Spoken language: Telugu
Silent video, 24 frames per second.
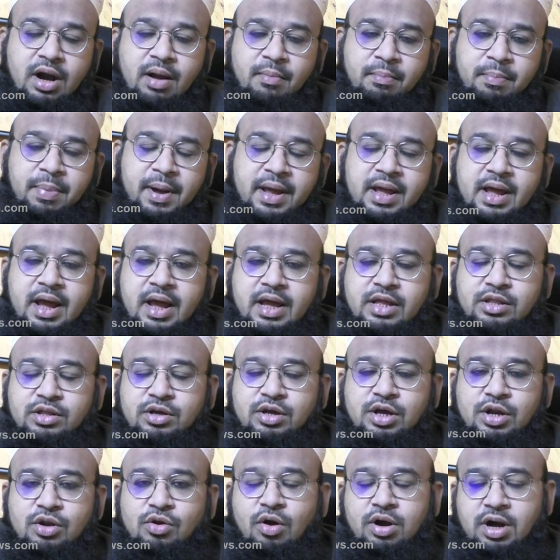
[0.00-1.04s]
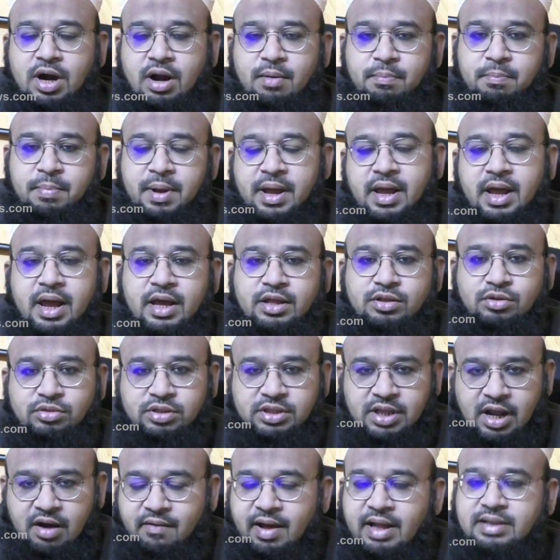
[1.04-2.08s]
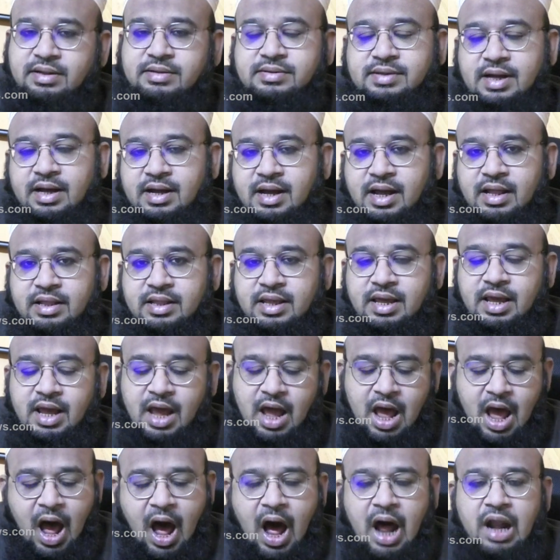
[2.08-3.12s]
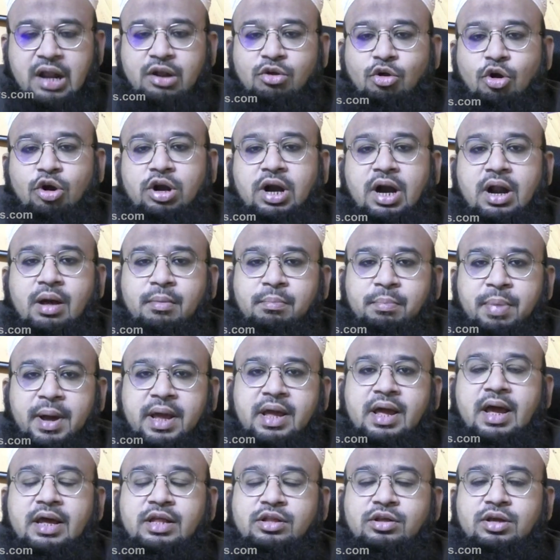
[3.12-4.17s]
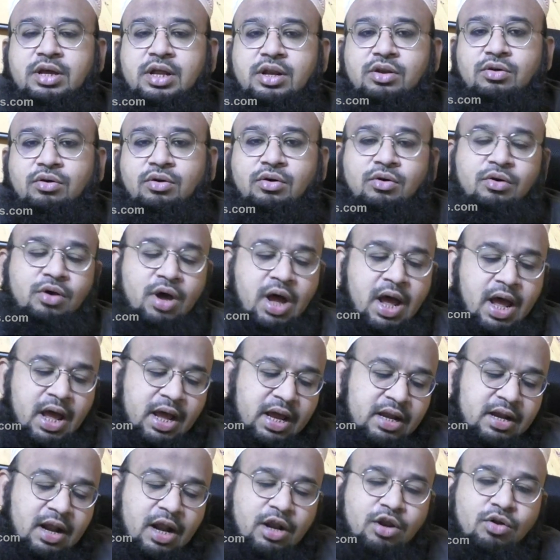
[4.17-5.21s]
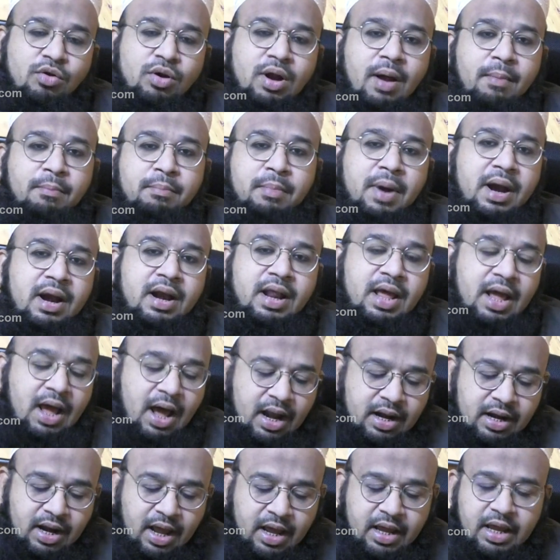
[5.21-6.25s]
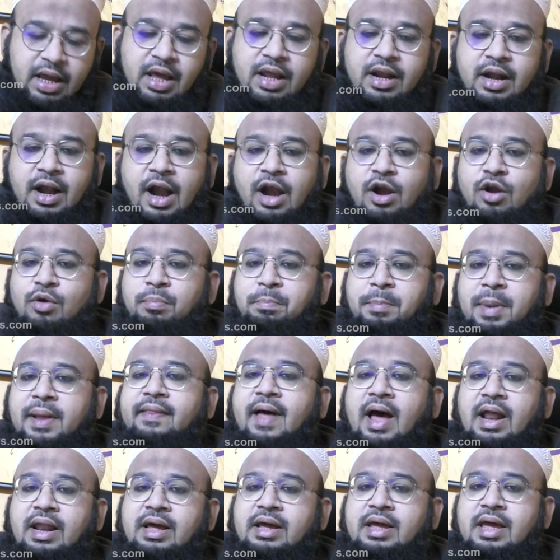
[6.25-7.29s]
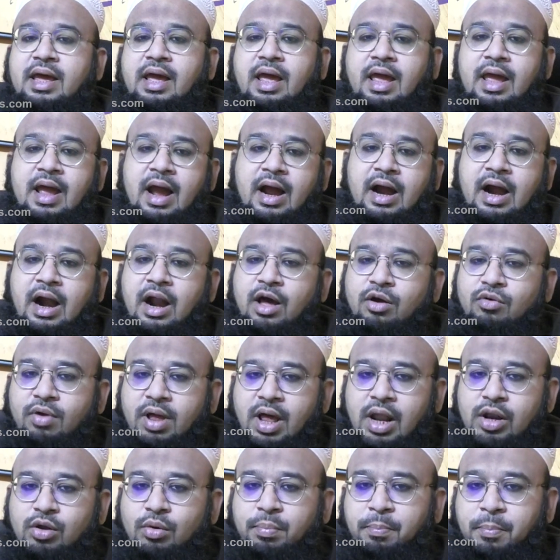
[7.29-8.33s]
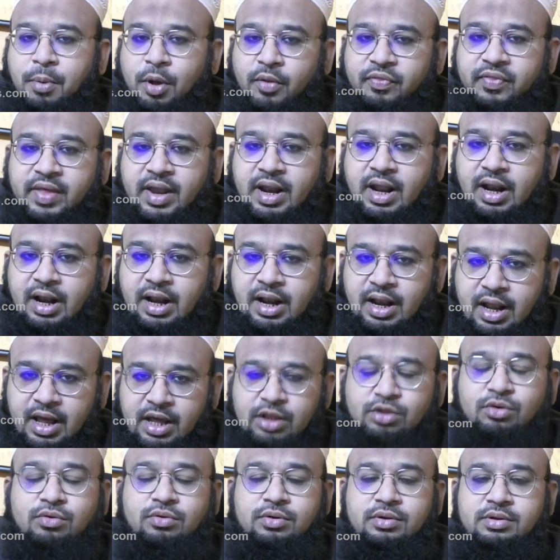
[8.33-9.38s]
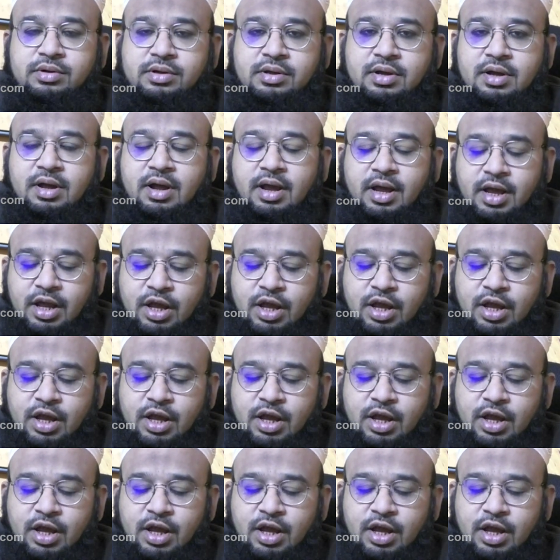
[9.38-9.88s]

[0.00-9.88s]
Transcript: నూట డెబ్భై ఐదుకి నూట డెబ్భై ఐదు తర్వాత సంగతి ఆ నూట డెబ్భై ఐదుకిను ఈ నన్ను నమ్మండి అన్న ఈ రెండు పదాలకి ఎక్కడ కూడాను పొంతన లేదు